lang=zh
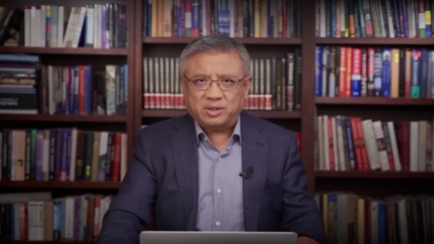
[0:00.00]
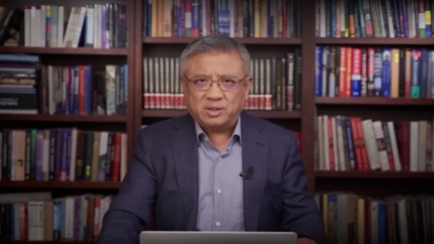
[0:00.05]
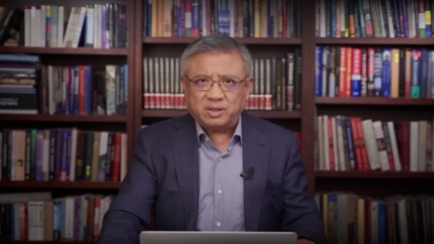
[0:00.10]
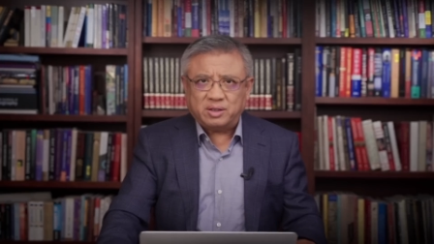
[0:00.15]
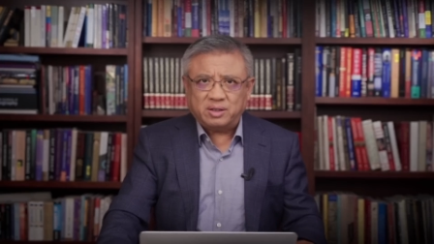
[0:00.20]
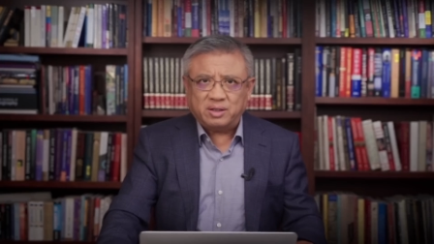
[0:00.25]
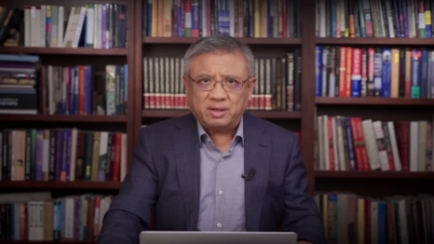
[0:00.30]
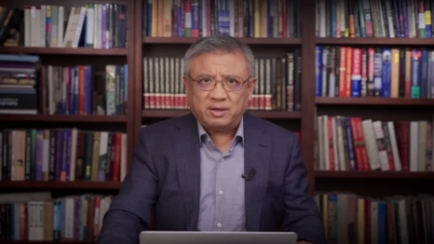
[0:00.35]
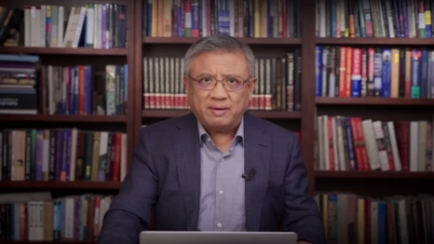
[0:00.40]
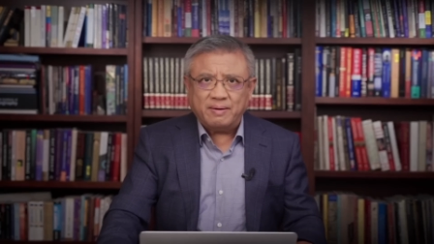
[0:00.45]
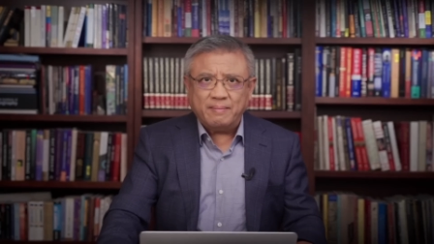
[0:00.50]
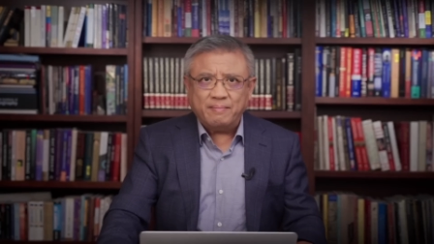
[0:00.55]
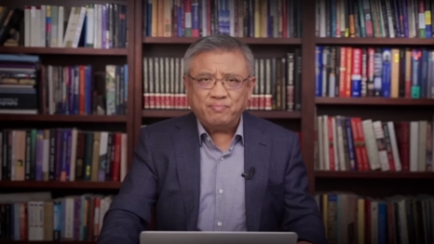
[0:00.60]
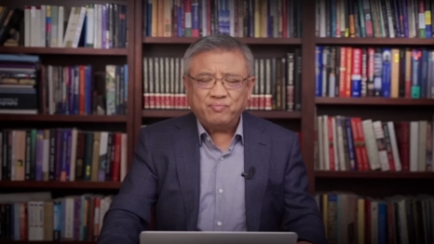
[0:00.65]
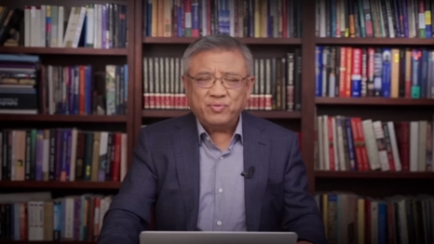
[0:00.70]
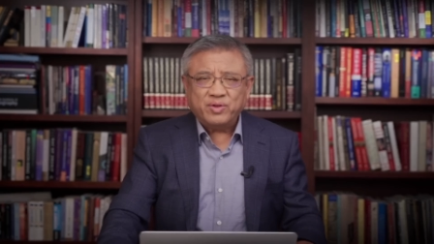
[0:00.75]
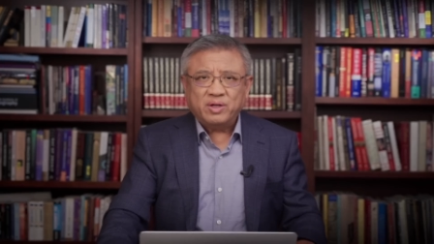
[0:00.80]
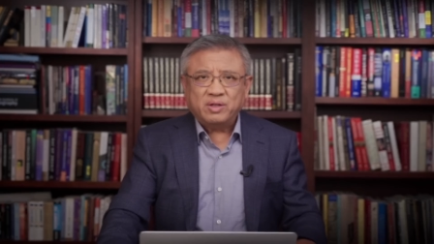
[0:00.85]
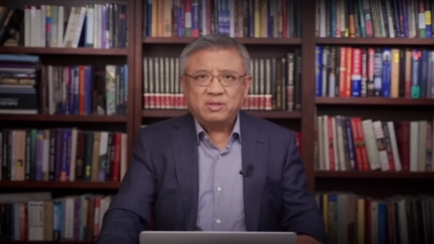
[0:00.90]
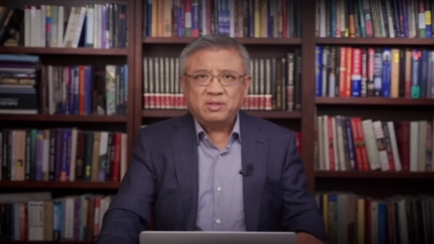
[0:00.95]
择的，
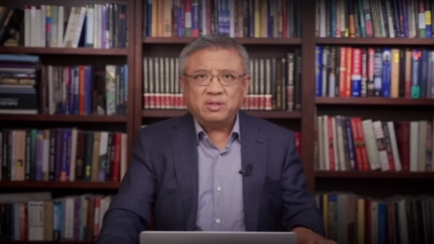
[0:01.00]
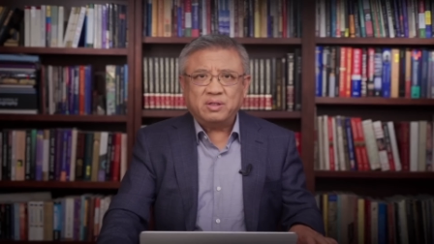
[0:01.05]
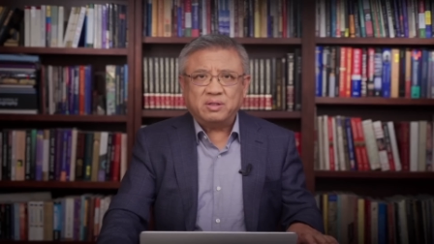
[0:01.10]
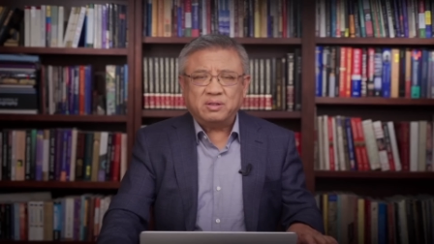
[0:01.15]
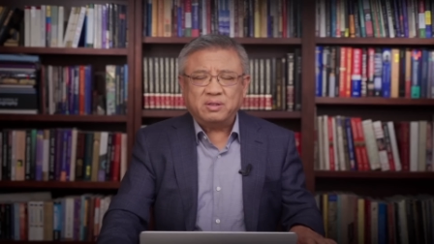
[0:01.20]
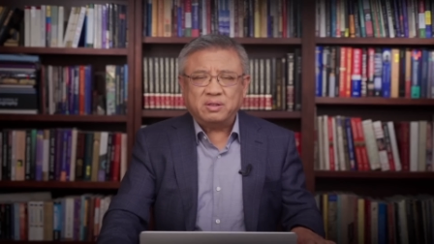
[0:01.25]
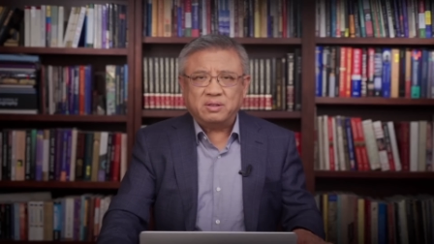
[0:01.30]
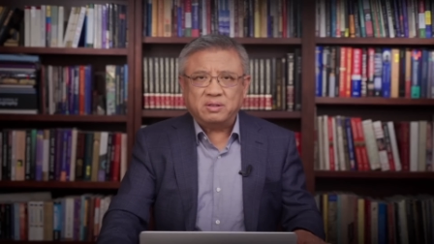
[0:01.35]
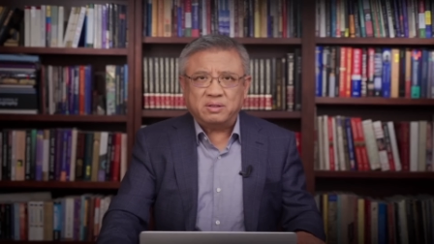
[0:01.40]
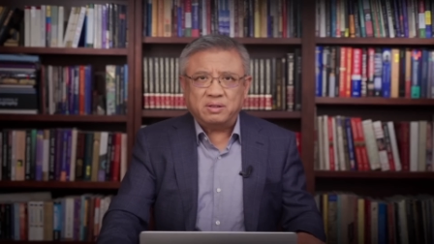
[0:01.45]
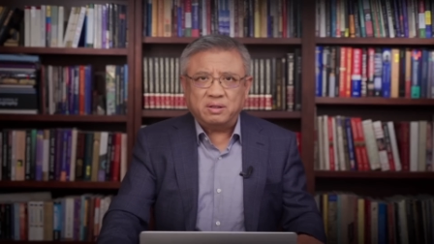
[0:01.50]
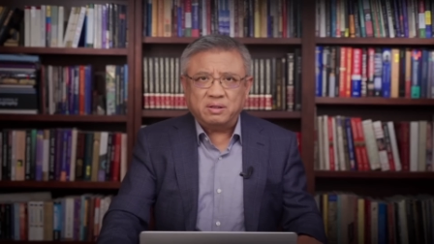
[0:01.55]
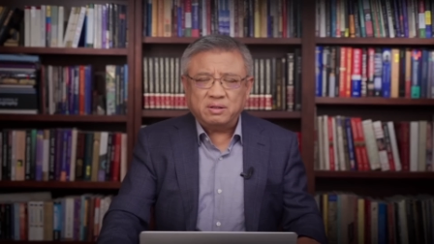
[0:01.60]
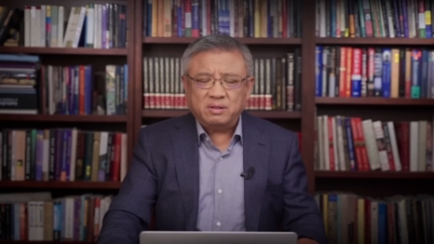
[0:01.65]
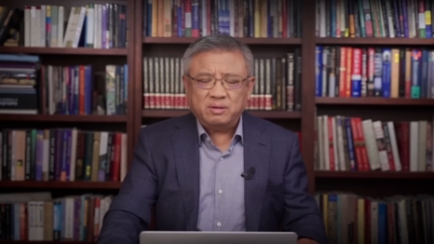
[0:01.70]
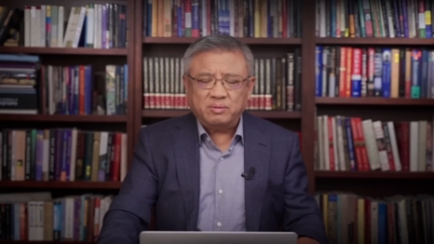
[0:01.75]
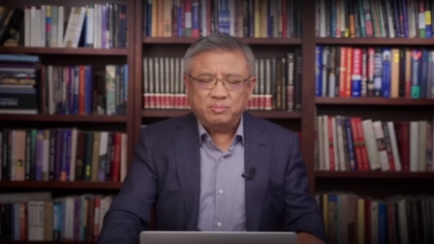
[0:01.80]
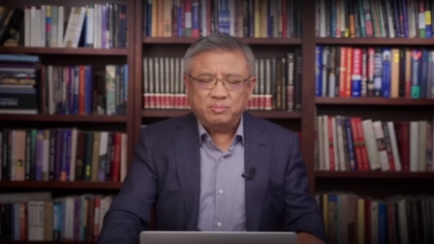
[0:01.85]
这个是责，